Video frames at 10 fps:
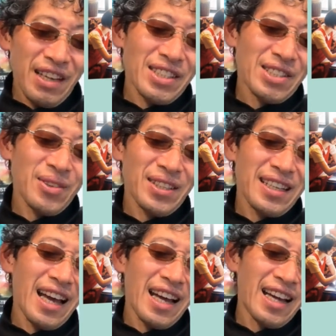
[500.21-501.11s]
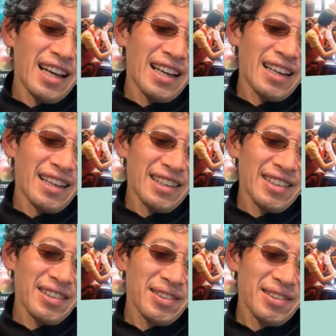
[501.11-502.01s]
玉城
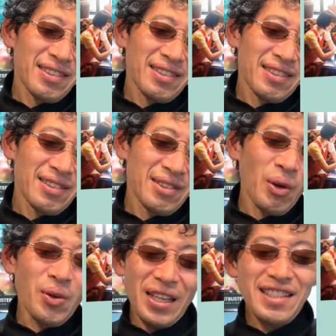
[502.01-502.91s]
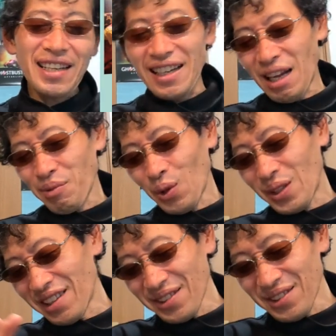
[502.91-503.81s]
ティナーと、なぜか
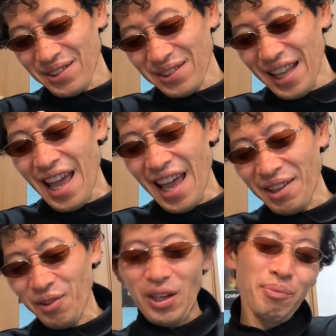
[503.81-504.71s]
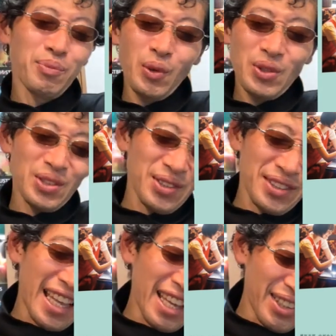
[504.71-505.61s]
ラブホテルでトランプをす
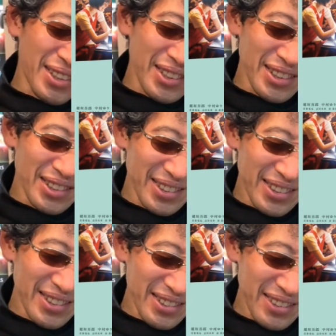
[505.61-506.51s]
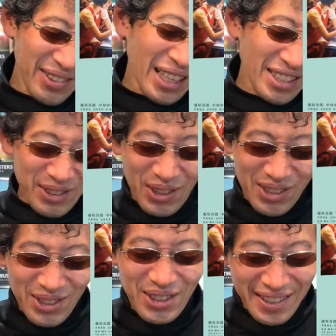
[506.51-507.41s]
るっていうのがずっと
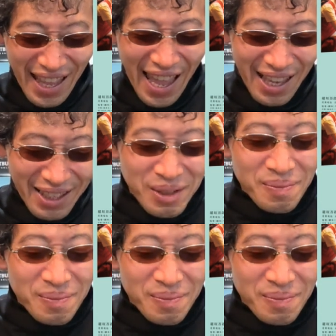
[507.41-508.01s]
続いて、